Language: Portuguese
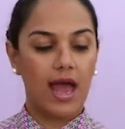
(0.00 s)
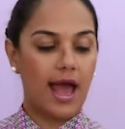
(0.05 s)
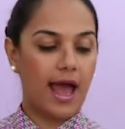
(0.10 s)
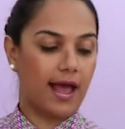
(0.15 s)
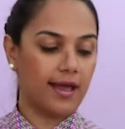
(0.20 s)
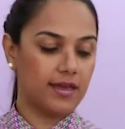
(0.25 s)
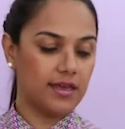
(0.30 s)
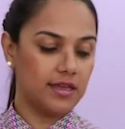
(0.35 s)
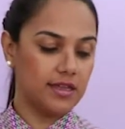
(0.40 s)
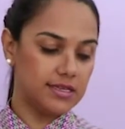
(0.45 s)

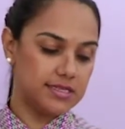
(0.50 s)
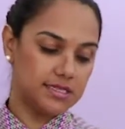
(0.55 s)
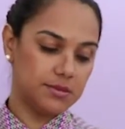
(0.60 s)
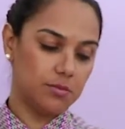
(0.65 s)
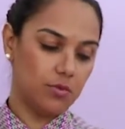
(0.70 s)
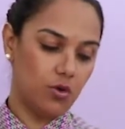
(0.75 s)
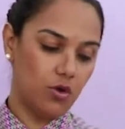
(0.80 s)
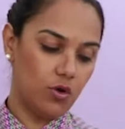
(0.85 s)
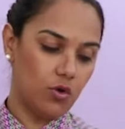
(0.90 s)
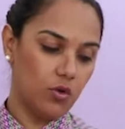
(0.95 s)
Aqui nesse
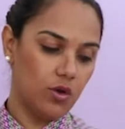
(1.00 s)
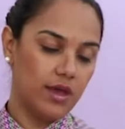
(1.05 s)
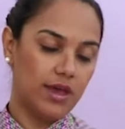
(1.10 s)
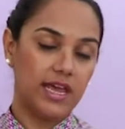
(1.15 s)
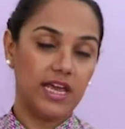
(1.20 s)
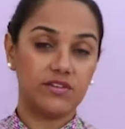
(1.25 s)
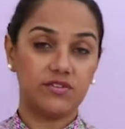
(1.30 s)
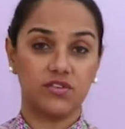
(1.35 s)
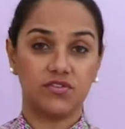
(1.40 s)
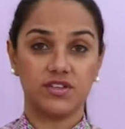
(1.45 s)
bolo
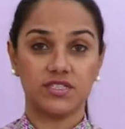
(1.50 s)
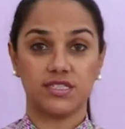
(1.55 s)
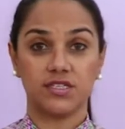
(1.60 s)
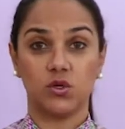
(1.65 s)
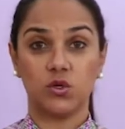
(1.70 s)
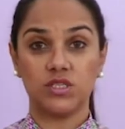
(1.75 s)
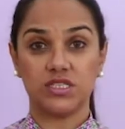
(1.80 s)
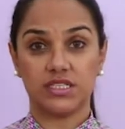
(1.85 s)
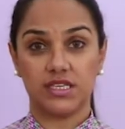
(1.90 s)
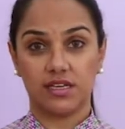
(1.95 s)
eu vou fazer
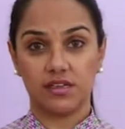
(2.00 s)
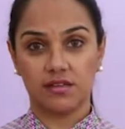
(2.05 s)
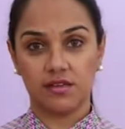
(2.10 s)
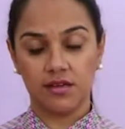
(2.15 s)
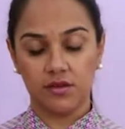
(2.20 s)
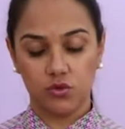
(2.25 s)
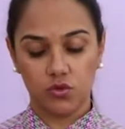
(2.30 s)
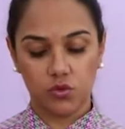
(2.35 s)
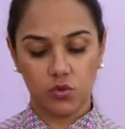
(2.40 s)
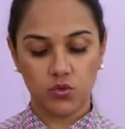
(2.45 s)
roseta,
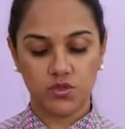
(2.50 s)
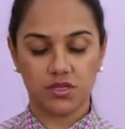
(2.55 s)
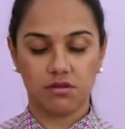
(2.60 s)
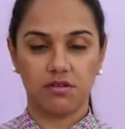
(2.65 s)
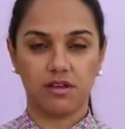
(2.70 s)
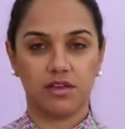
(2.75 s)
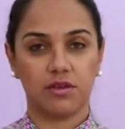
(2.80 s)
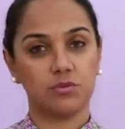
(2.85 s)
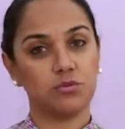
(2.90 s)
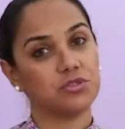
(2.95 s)
eu estou usando
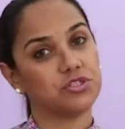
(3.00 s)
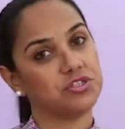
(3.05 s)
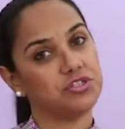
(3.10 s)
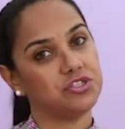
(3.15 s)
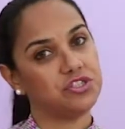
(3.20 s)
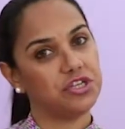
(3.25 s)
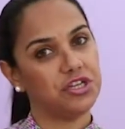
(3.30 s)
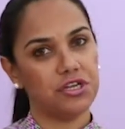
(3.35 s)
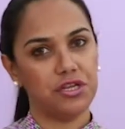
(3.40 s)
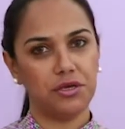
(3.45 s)
aqui um
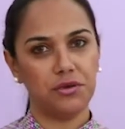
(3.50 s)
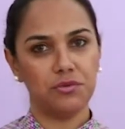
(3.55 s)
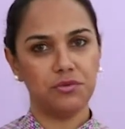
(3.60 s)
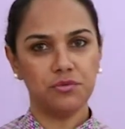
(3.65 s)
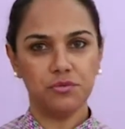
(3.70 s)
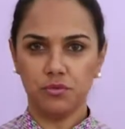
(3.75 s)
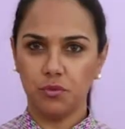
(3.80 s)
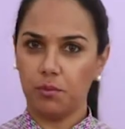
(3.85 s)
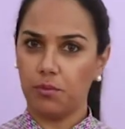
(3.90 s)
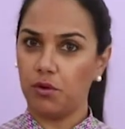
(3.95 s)
chantininho
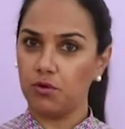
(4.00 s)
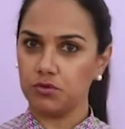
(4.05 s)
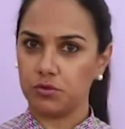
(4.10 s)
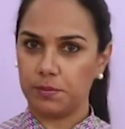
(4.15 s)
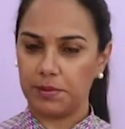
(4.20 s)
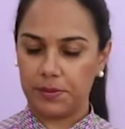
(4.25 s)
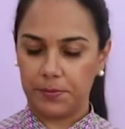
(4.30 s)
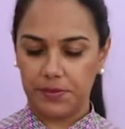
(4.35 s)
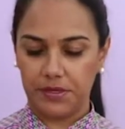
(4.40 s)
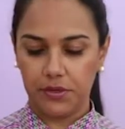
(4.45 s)
um ponto
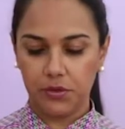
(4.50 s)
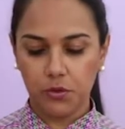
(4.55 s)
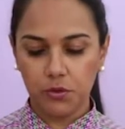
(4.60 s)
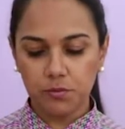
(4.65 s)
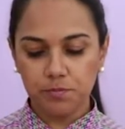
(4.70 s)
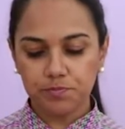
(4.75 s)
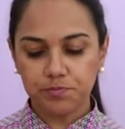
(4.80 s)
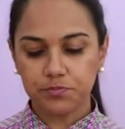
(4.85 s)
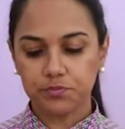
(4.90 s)
para bico.